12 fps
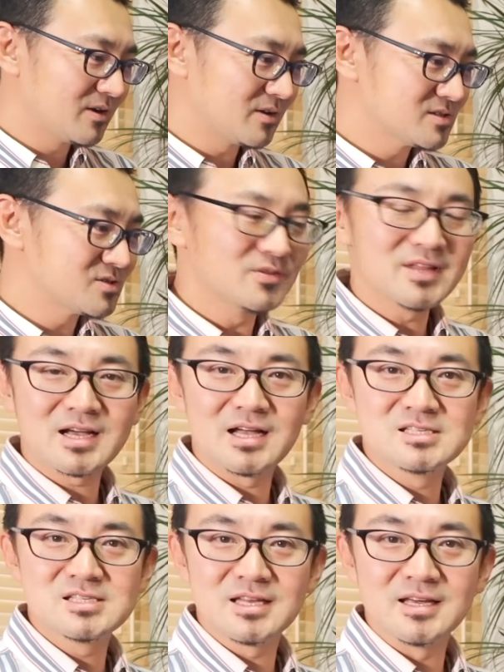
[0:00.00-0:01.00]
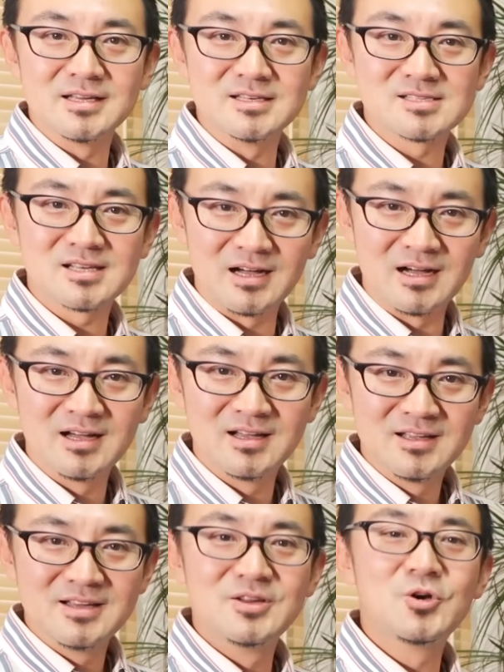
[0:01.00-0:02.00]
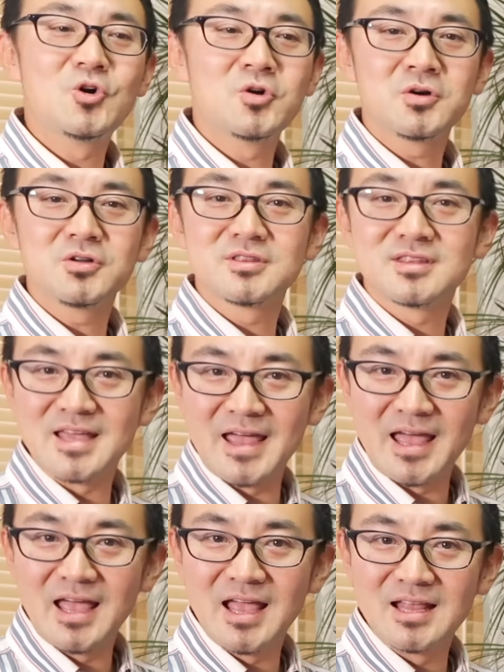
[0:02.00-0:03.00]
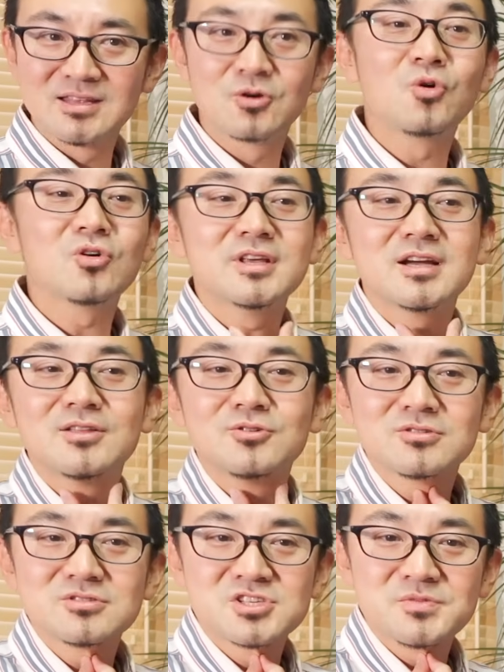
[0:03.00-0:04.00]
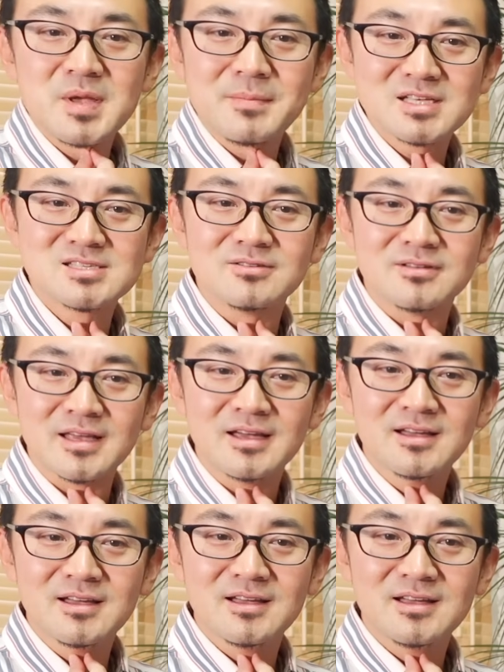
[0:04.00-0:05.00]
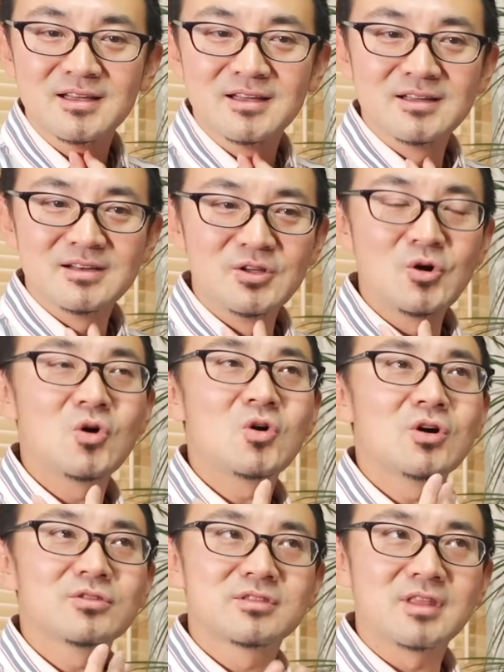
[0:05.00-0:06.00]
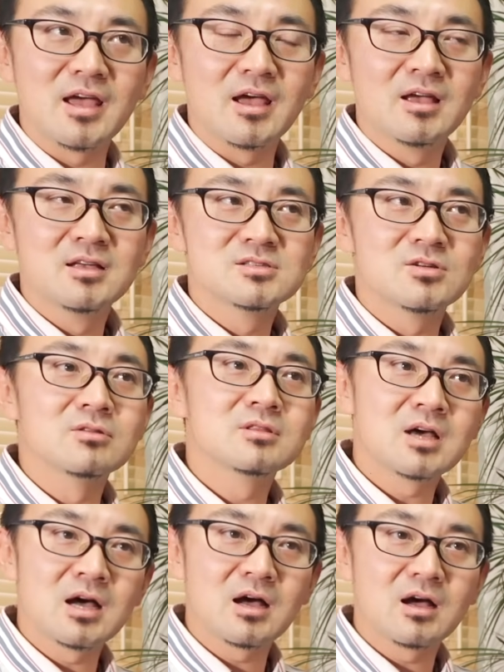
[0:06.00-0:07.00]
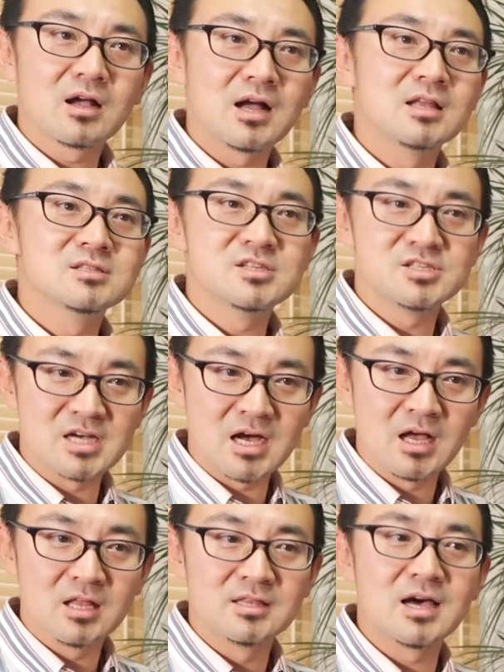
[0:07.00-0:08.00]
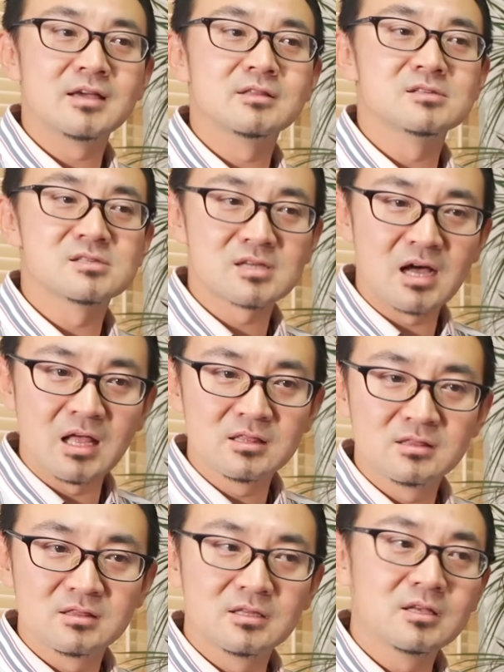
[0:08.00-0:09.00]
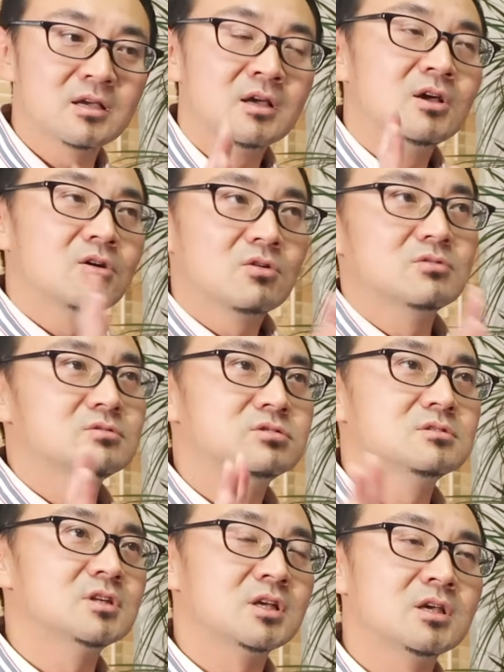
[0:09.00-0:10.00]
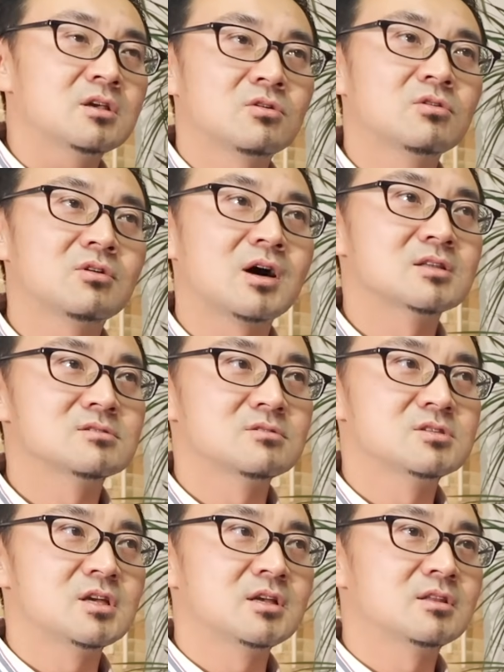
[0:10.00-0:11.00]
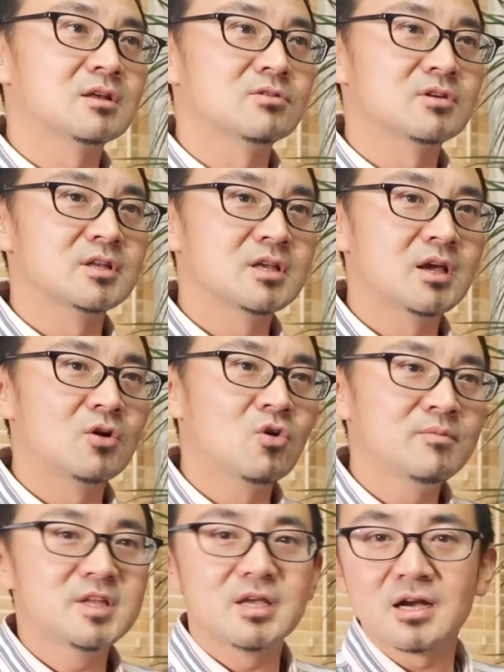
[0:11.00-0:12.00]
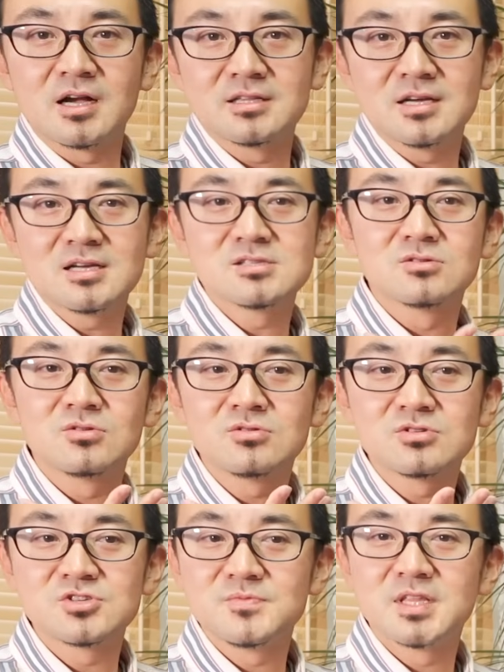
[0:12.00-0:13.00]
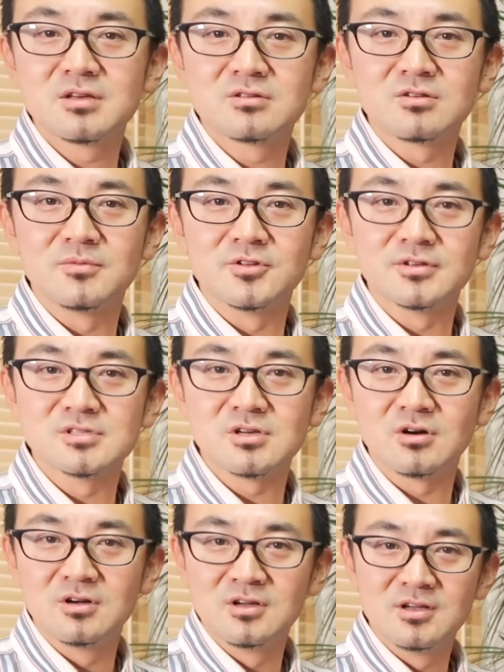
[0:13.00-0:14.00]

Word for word: そんな感じじゃないですか日本語ってでここで一回喉を閉めますよね日本語ってそんな感じじゃないですかでこういうふうに一個一個発音していった時に語尾で必ず喉を閉めてると思うんですよ